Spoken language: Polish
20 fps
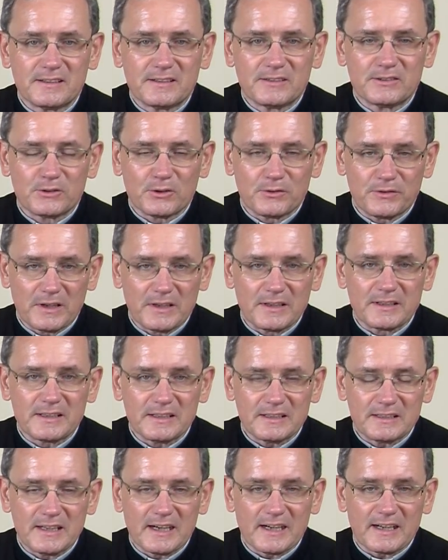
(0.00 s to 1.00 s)
To wielki
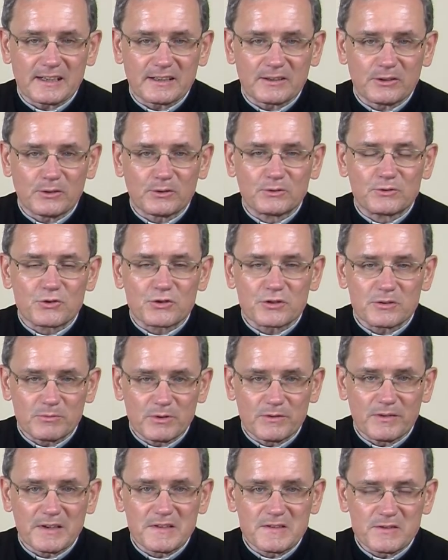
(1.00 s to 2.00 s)
dar
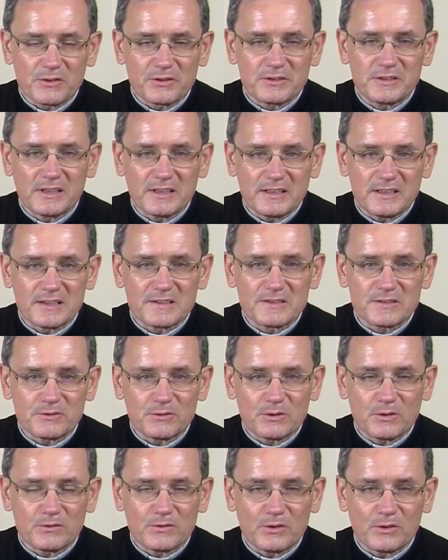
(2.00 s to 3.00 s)
otrzymywać codziennie
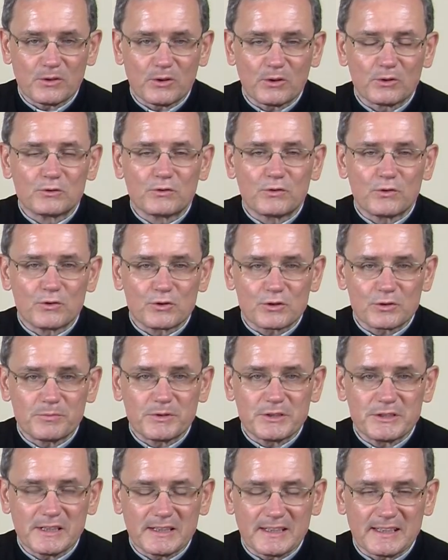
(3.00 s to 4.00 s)
słowo. Otwórzmy
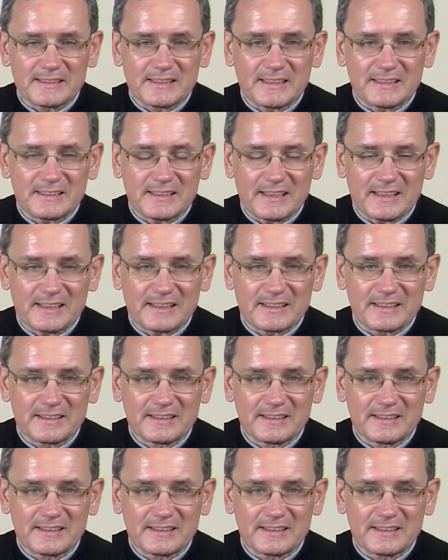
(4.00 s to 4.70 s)
się na ten dar.